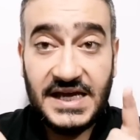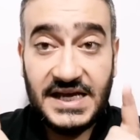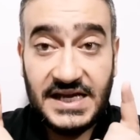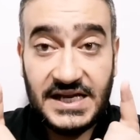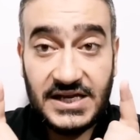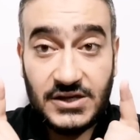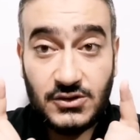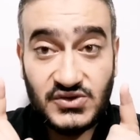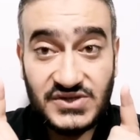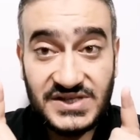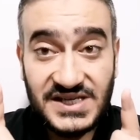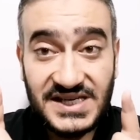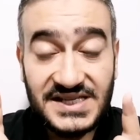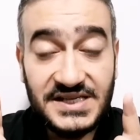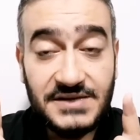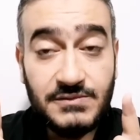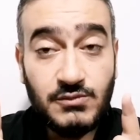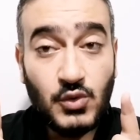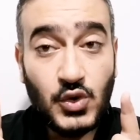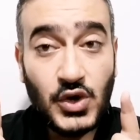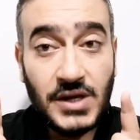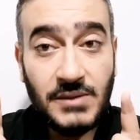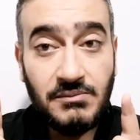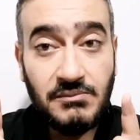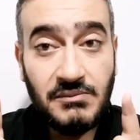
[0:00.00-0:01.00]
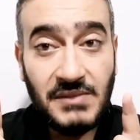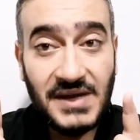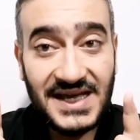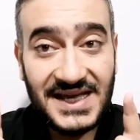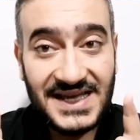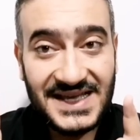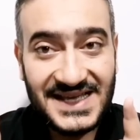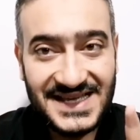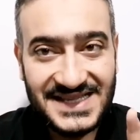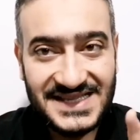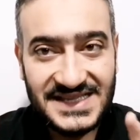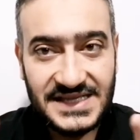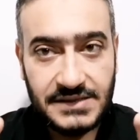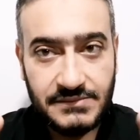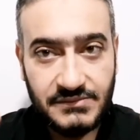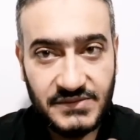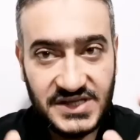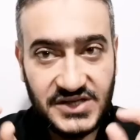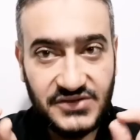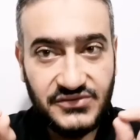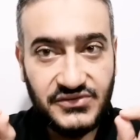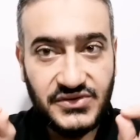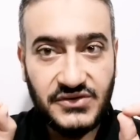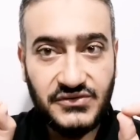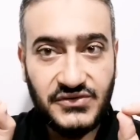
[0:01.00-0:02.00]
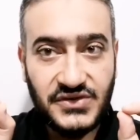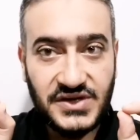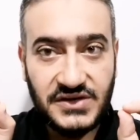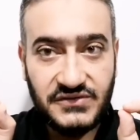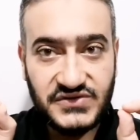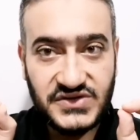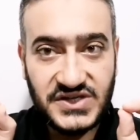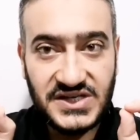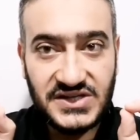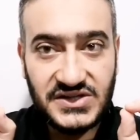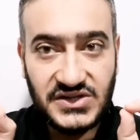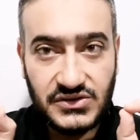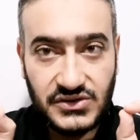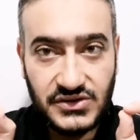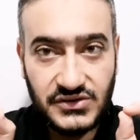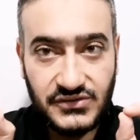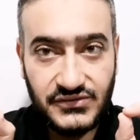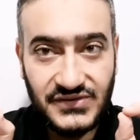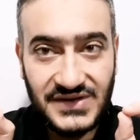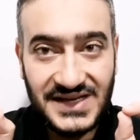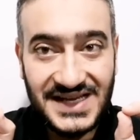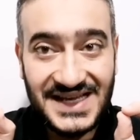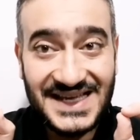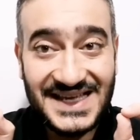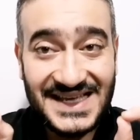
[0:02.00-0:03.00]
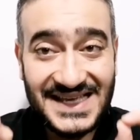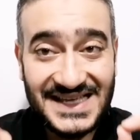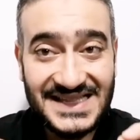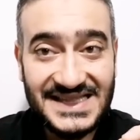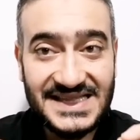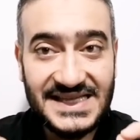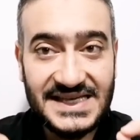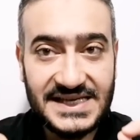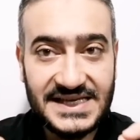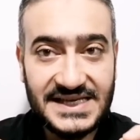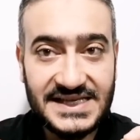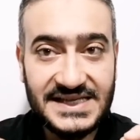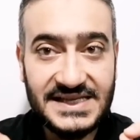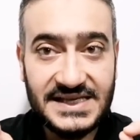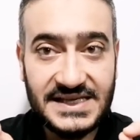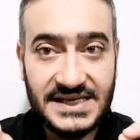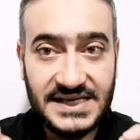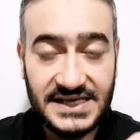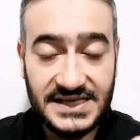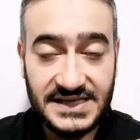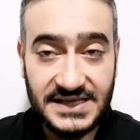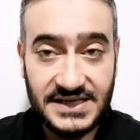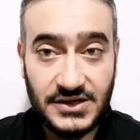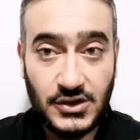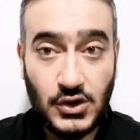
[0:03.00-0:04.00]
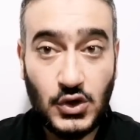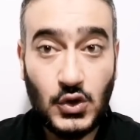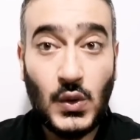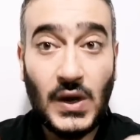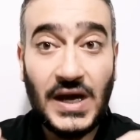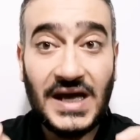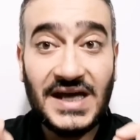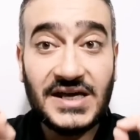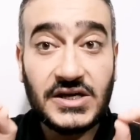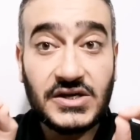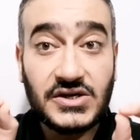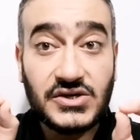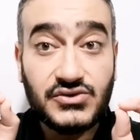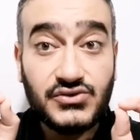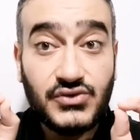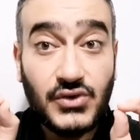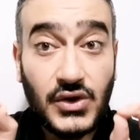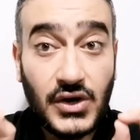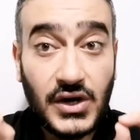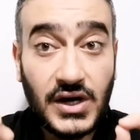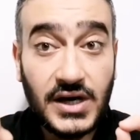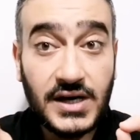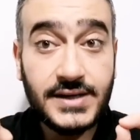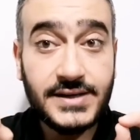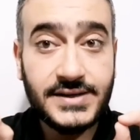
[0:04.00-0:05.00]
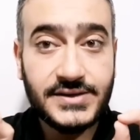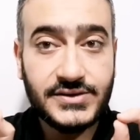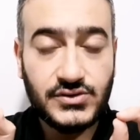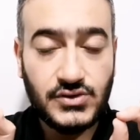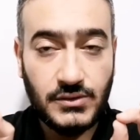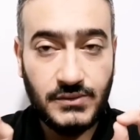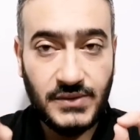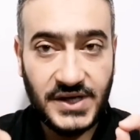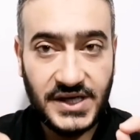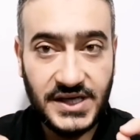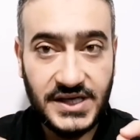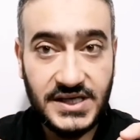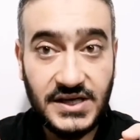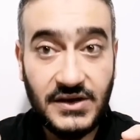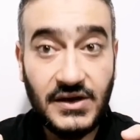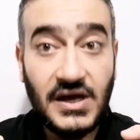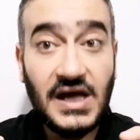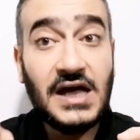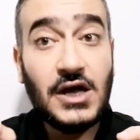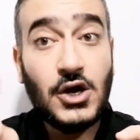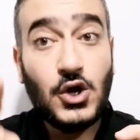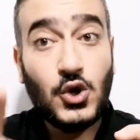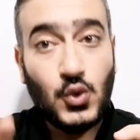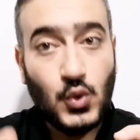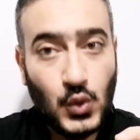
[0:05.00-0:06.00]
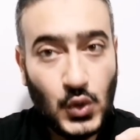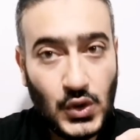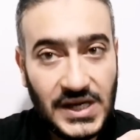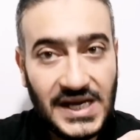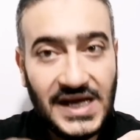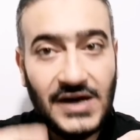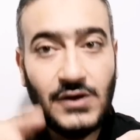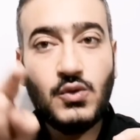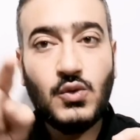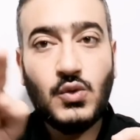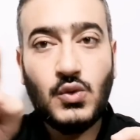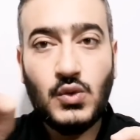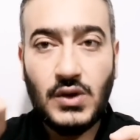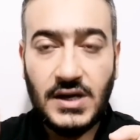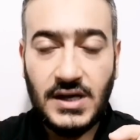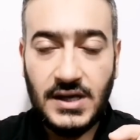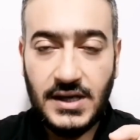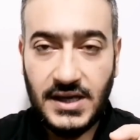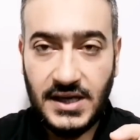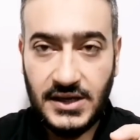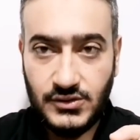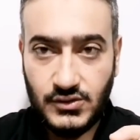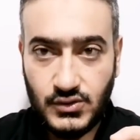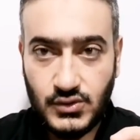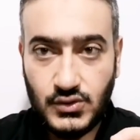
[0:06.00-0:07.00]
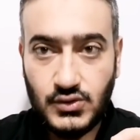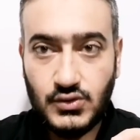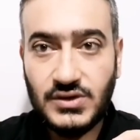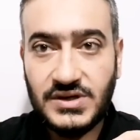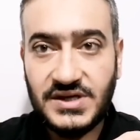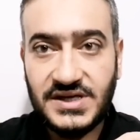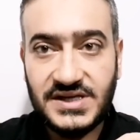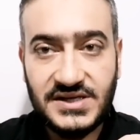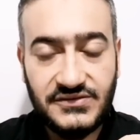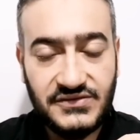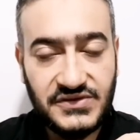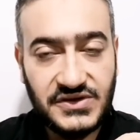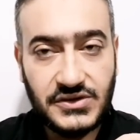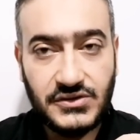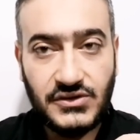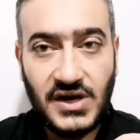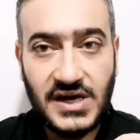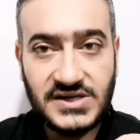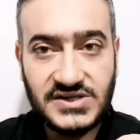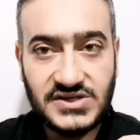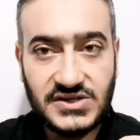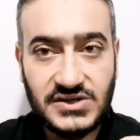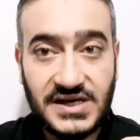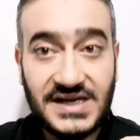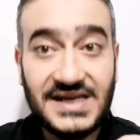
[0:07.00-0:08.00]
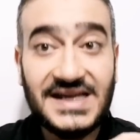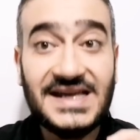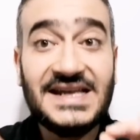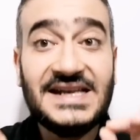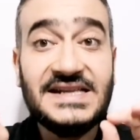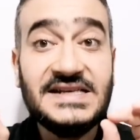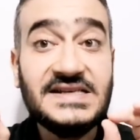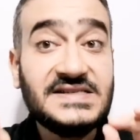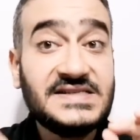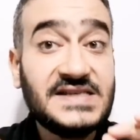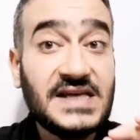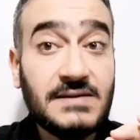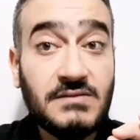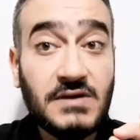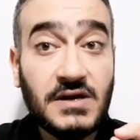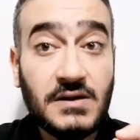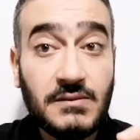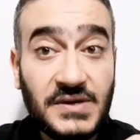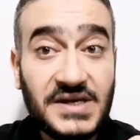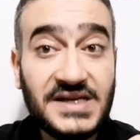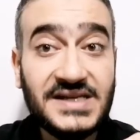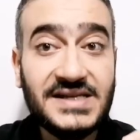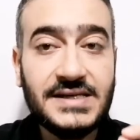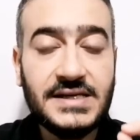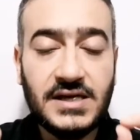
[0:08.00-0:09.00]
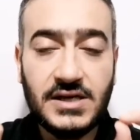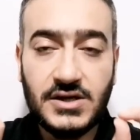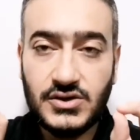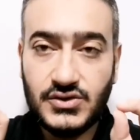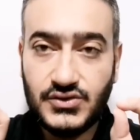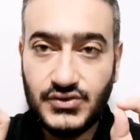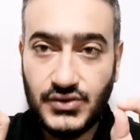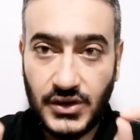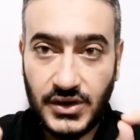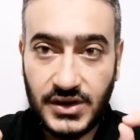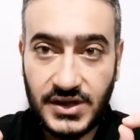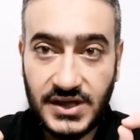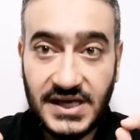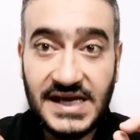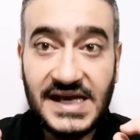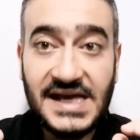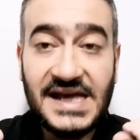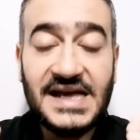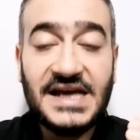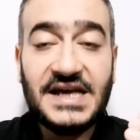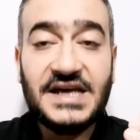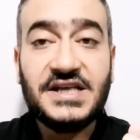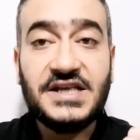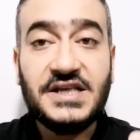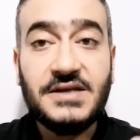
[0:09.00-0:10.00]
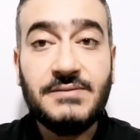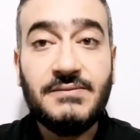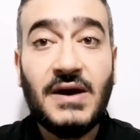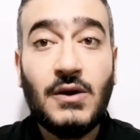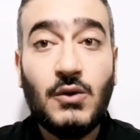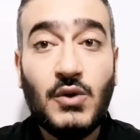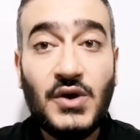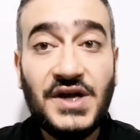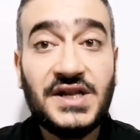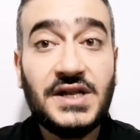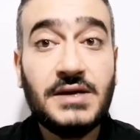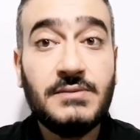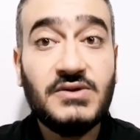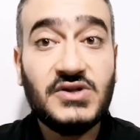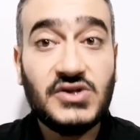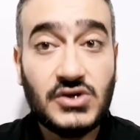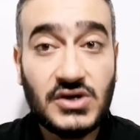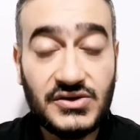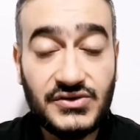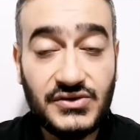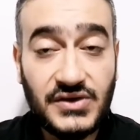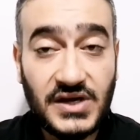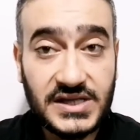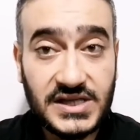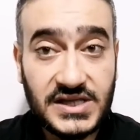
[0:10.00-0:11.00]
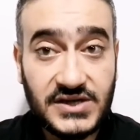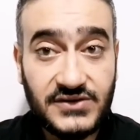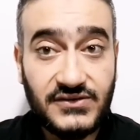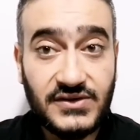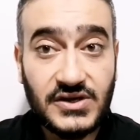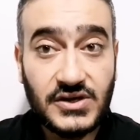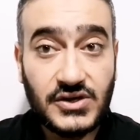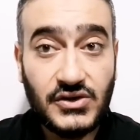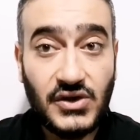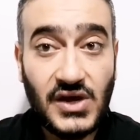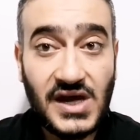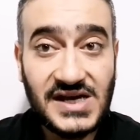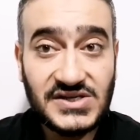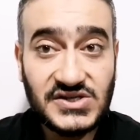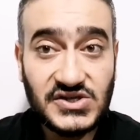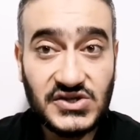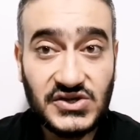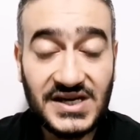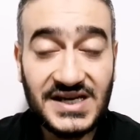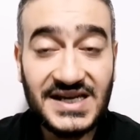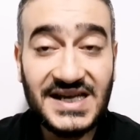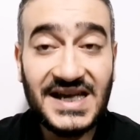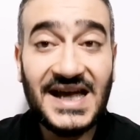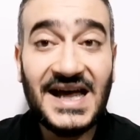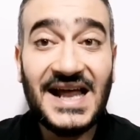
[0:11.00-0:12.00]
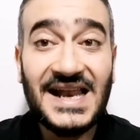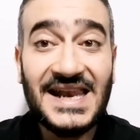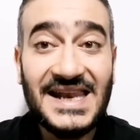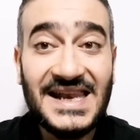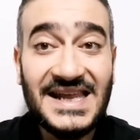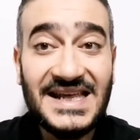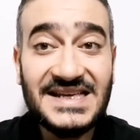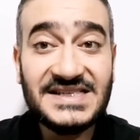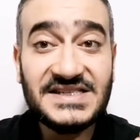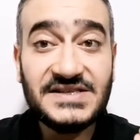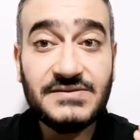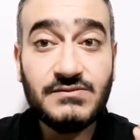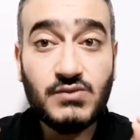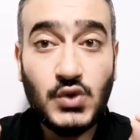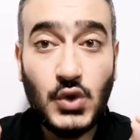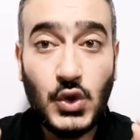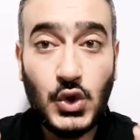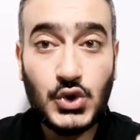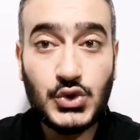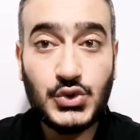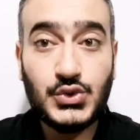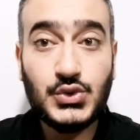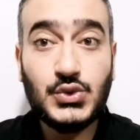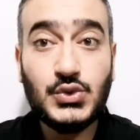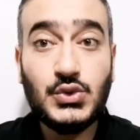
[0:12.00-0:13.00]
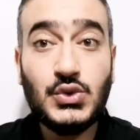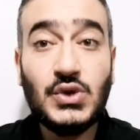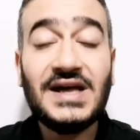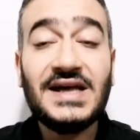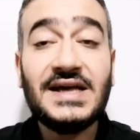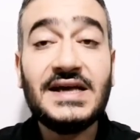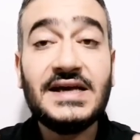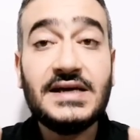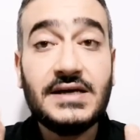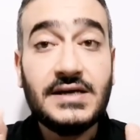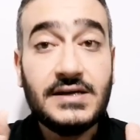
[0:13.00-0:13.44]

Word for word: الجزئيه دي مهمه جدا بتفرق في نفسيه الطفل جدا جدا جدا هو الرضاعه الطبيعيه ولو هنقول ان في رضاعه صناعيه لسبب طارئ يبقى واحنا بنرضع الطفل رضاعه صناعيه لازم نحطه